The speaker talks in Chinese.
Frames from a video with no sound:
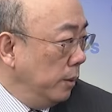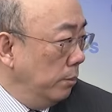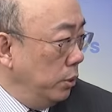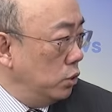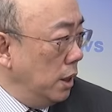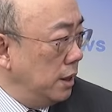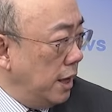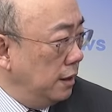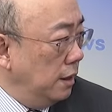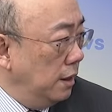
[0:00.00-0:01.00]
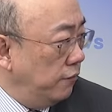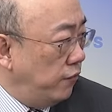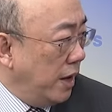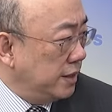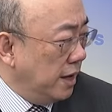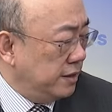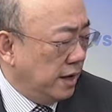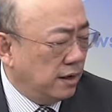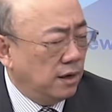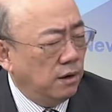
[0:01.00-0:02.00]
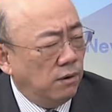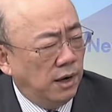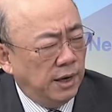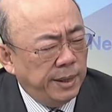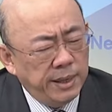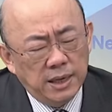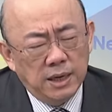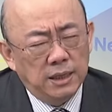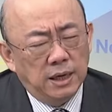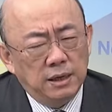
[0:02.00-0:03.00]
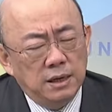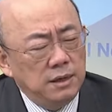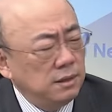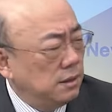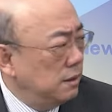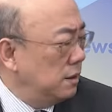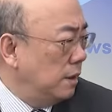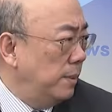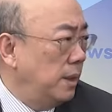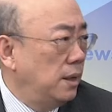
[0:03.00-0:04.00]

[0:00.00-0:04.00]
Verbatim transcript: 比如说他的防长讲那个话，嗯，那你的意思是什么？